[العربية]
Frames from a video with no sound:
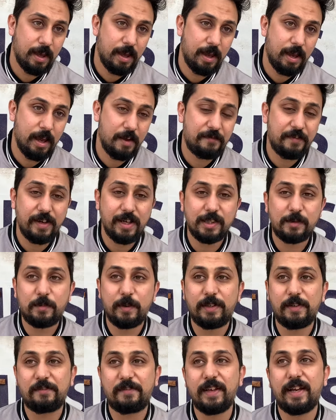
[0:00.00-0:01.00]
آه في ناس
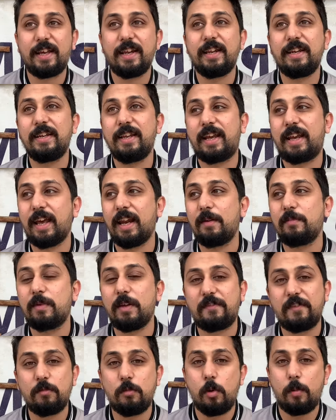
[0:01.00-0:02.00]
بتفتكر ان الكلام
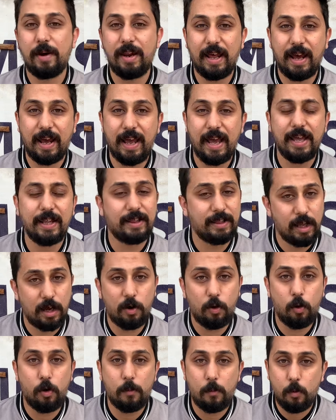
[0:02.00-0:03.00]
ده فيه مبالغات
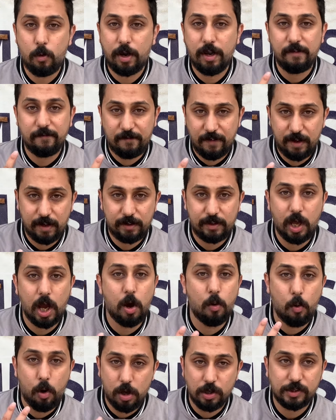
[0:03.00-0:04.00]
لا هو ممكن فرد
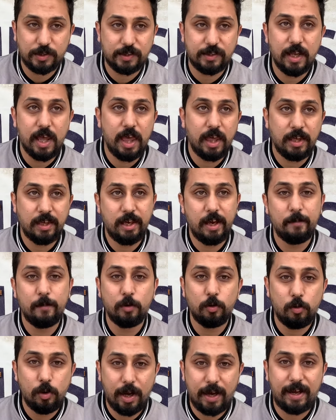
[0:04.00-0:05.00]
او قص
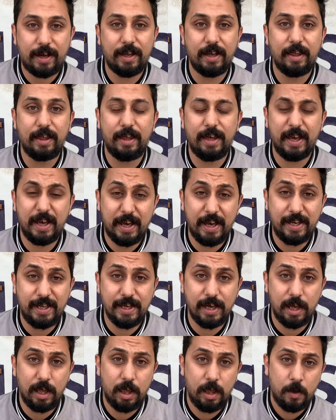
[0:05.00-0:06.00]
يعملوا لك
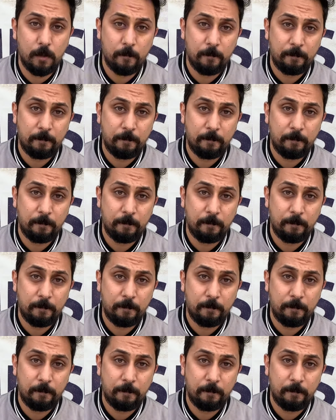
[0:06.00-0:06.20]
غيه